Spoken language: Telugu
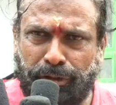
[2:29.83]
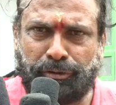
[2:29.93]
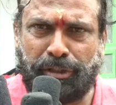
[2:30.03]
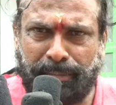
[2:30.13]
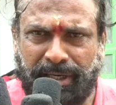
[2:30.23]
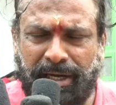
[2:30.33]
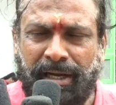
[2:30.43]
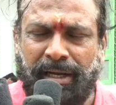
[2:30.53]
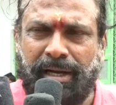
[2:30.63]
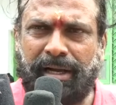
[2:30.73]
తొలి సినిమాగా
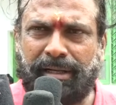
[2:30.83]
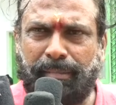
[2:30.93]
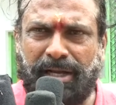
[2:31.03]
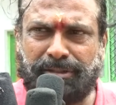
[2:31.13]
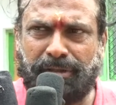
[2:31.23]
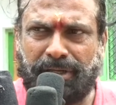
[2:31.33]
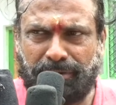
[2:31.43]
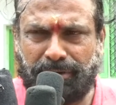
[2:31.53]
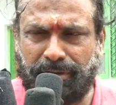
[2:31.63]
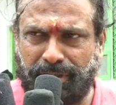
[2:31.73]
ఆయన మార్చిలో
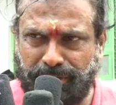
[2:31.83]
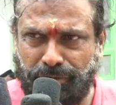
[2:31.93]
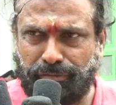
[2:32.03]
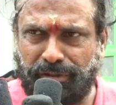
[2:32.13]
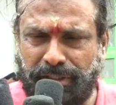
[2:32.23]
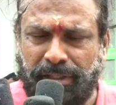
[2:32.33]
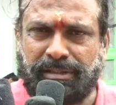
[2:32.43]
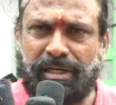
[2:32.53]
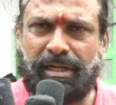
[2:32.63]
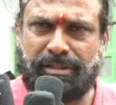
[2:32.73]
ఇరవైలో రిలీజ్ అవుతుంది
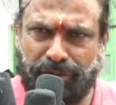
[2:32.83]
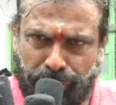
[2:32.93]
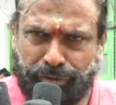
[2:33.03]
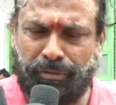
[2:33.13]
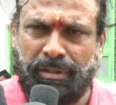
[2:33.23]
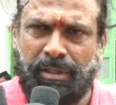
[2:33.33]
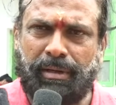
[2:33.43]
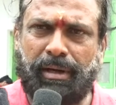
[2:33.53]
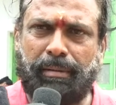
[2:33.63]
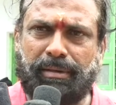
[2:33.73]
చాలా సంతోషం
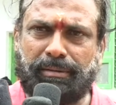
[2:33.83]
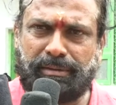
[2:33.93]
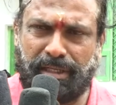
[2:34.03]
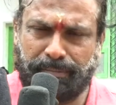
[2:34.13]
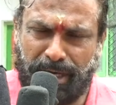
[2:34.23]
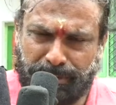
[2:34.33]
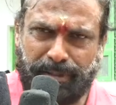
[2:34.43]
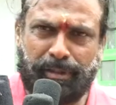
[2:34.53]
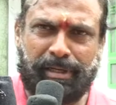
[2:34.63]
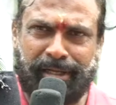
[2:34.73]

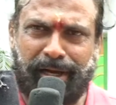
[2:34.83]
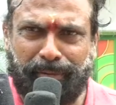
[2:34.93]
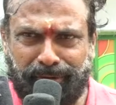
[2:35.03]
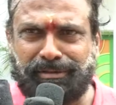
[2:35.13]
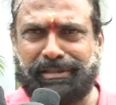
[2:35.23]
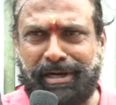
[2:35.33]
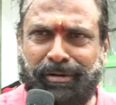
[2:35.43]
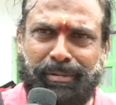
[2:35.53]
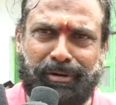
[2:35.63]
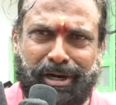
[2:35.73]
బాజుపల్లి డైలీ అప్ అండ్ డౌన్
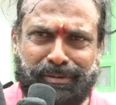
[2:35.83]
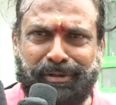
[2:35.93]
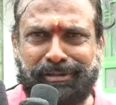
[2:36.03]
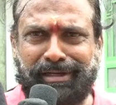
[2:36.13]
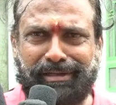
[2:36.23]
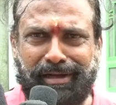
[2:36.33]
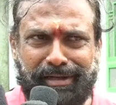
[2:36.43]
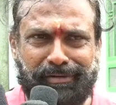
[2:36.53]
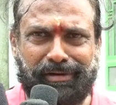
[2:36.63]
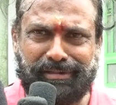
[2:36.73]
ట్రావెల్ మాకు వాచిపోతుందండి
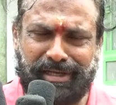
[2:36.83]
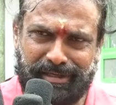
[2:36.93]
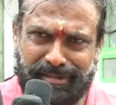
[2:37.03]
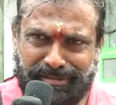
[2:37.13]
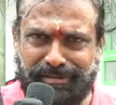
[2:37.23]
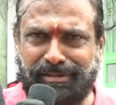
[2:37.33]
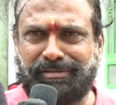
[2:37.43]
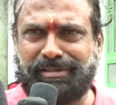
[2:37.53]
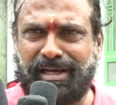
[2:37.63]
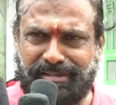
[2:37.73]
ఆయన కూడా చాలా రిస్క్
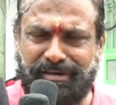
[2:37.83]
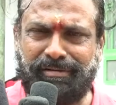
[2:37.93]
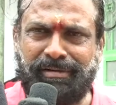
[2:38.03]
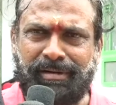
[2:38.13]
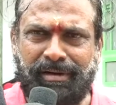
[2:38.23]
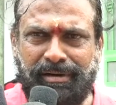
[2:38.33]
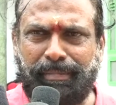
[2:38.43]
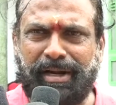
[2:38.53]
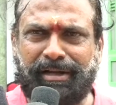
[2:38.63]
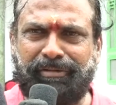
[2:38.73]
చేసుకుని చేస్తున్నాం
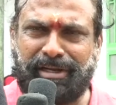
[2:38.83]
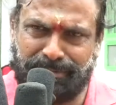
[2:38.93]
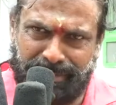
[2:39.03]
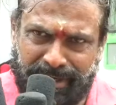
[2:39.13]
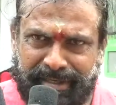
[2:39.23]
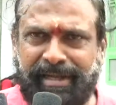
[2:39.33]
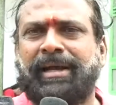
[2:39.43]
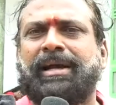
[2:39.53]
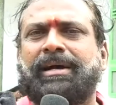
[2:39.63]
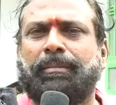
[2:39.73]
పండగ వీరసింహారెడ్డి
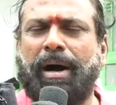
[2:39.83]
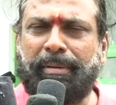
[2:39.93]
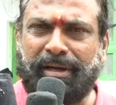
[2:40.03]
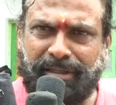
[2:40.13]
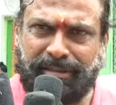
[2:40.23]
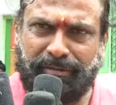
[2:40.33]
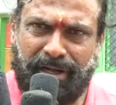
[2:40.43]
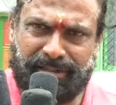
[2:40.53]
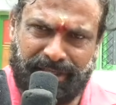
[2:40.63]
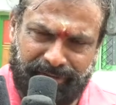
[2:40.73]
బాబీ గారి
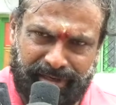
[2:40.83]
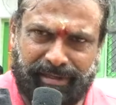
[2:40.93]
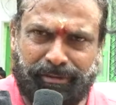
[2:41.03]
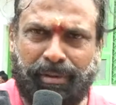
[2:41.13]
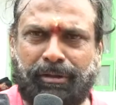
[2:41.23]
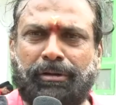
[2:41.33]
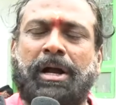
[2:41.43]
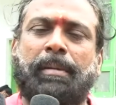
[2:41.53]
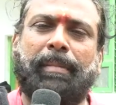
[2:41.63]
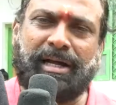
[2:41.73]
వాల్తేరు వీరయ్యతో పాటు
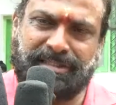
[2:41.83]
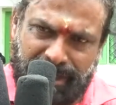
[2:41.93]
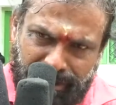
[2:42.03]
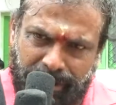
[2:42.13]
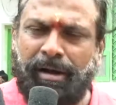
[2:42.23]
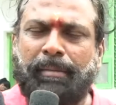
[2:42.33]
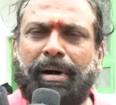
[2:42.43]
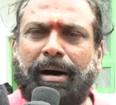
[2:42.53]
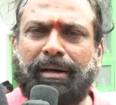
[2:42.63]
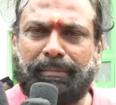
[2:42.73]
మార్చి నెలలో
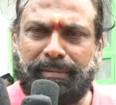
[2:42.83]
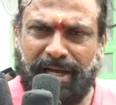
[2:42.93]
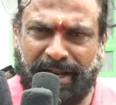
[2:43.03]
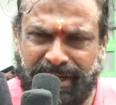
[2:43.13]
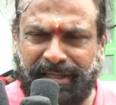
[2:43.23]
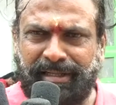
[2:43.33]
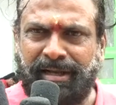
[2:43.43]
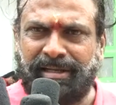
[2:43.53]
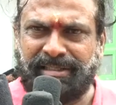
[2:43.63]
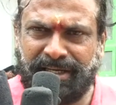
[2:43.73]
మా నాని అన్నది
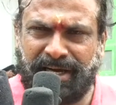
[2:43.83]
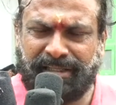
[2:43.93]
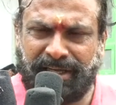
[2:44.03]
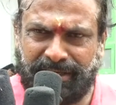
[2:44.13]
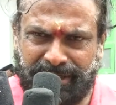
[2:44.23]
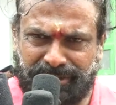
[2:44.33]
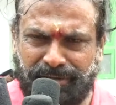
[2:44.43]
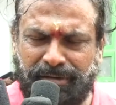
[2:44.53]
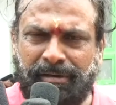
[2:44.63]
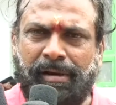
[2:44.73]
శ్రీకాంత్ గారి
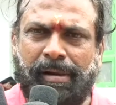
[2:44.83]
డైరెక్షన్లో